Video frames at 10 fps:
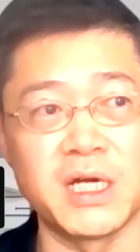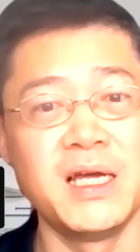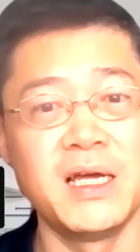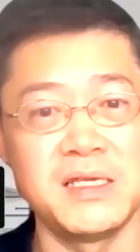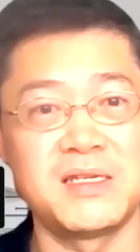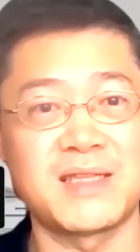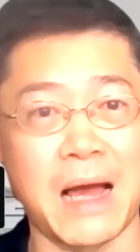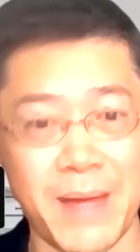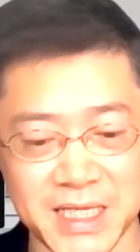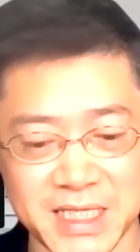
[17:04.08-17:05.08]
是一些
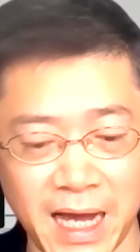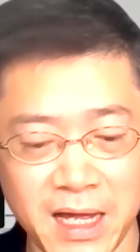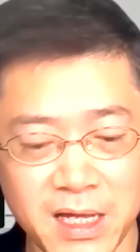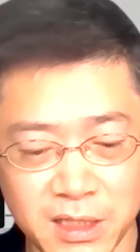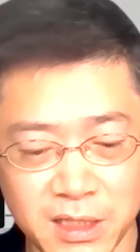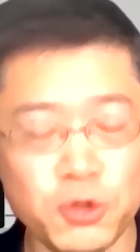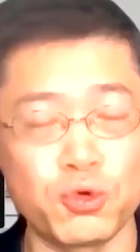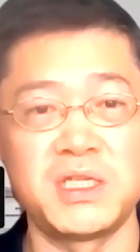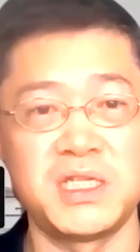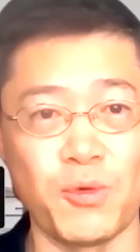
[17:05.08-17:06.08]
大卖家一
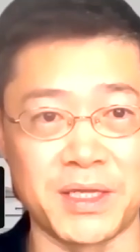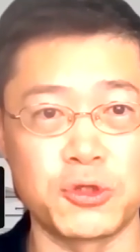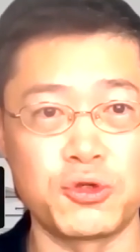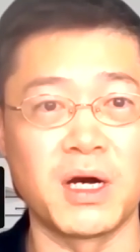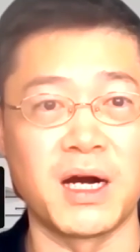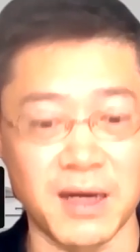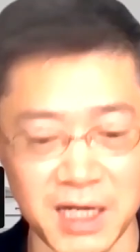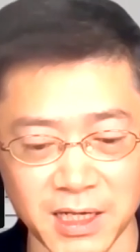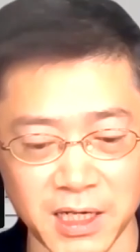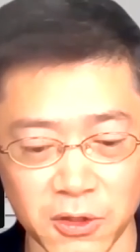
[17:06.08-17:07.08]
如既往的去合
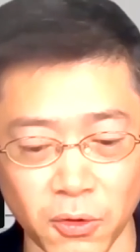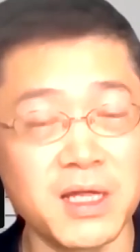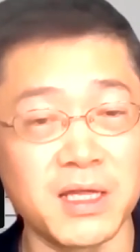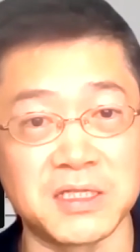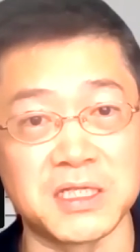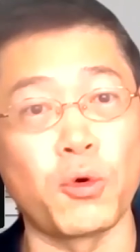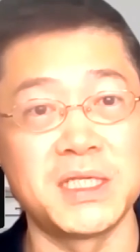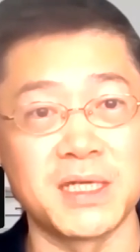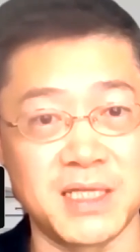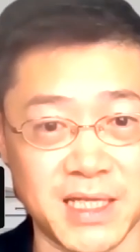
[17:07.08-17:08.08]
理的利用一些
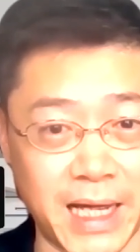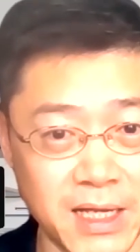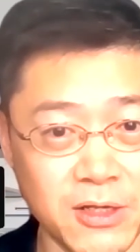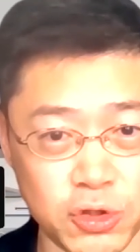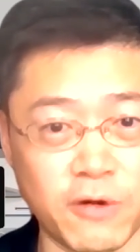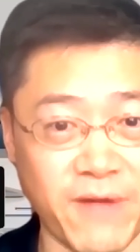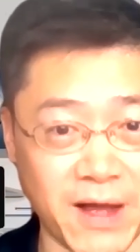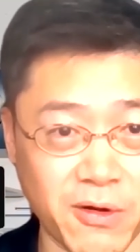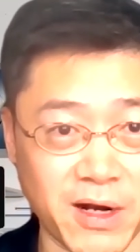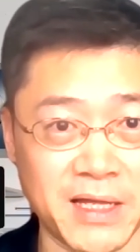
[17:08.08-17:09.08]
灰色地带，最后
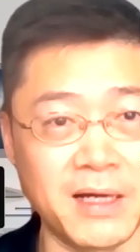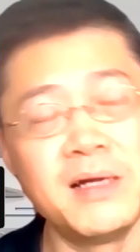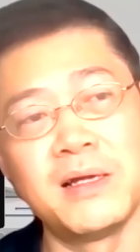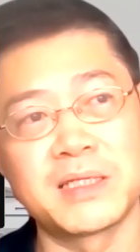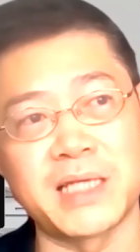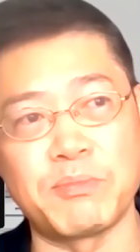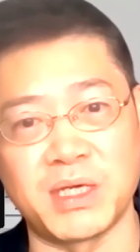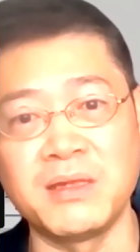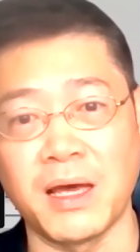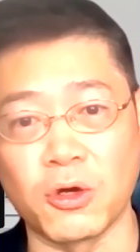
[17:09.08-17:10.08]
反过来呢，在
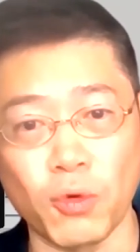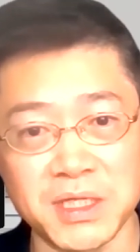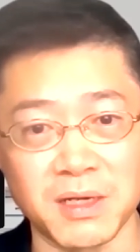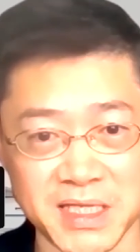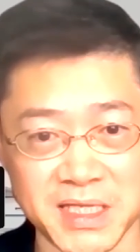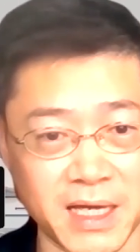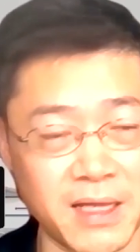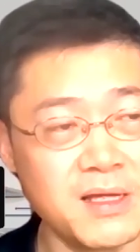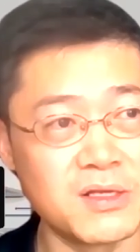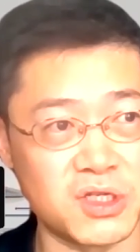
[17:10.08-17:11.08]
平台的规则面
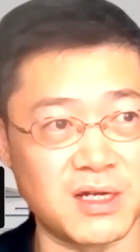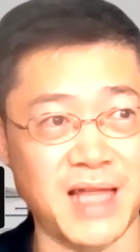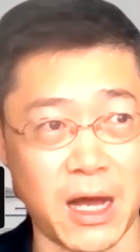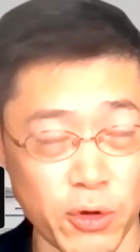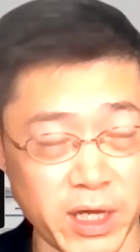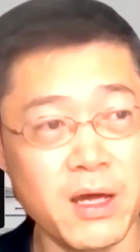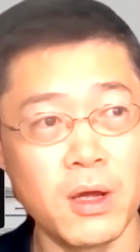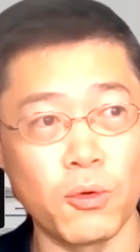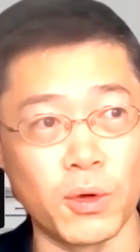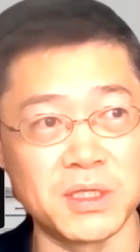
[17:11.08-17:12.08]
前吃了大亏。
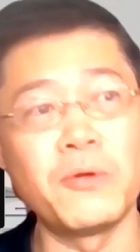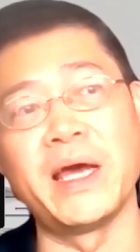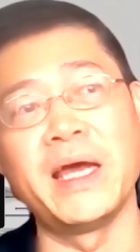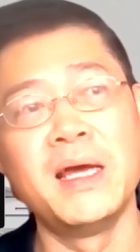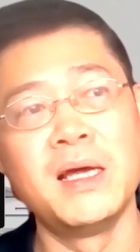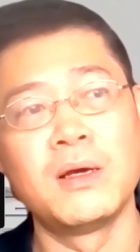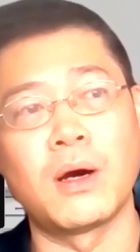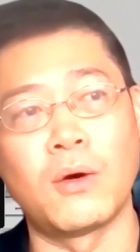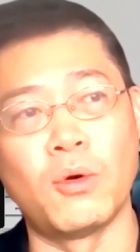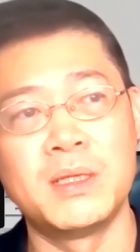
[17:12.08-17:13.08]
我认为。
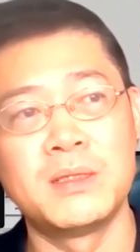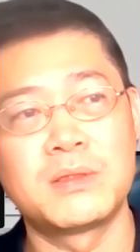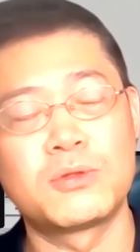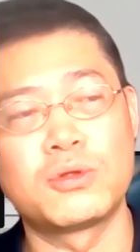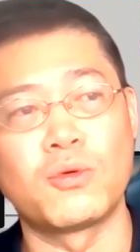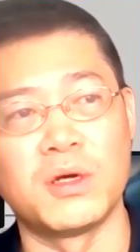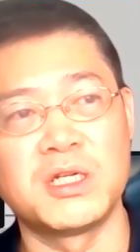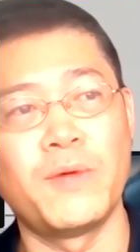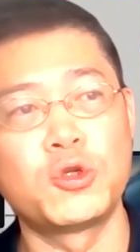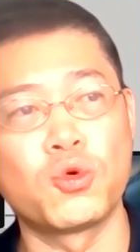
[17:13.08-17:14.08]
呃，我们就
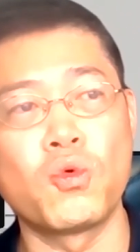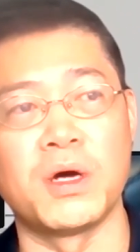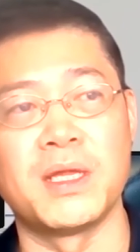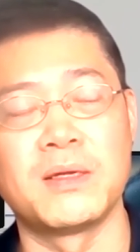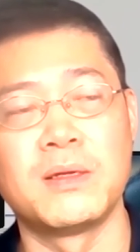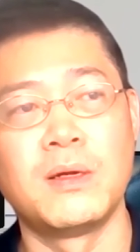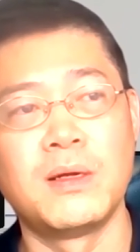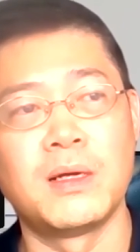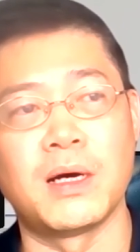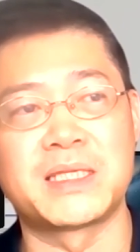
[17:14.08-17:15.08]
我认为中国呢，
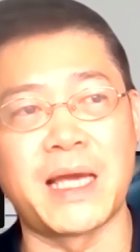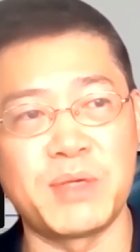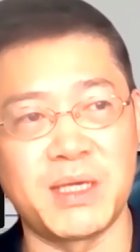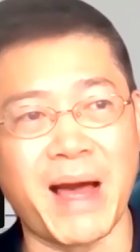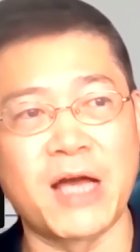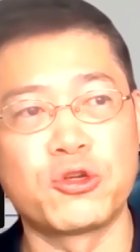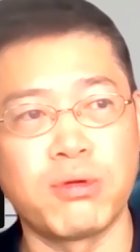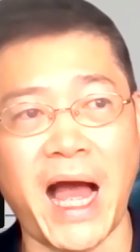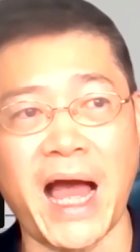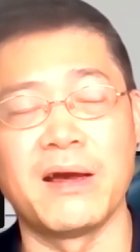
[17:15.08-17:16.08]
呃，在品牌
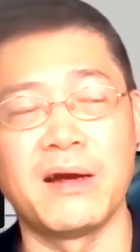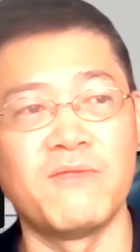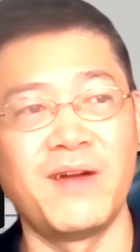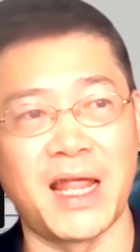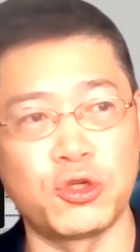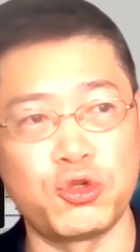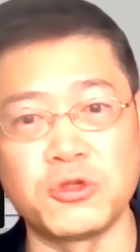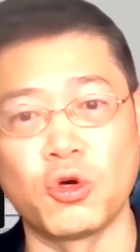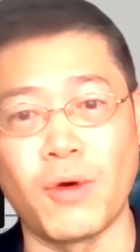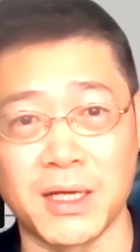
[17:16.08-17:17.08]
出海和未来
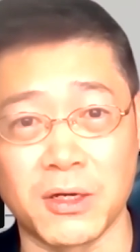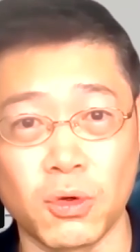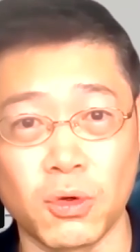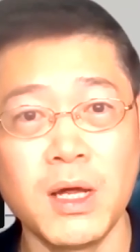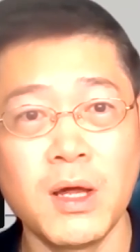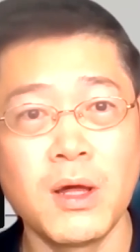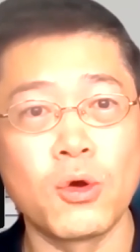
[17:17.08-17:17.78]
全球化当中，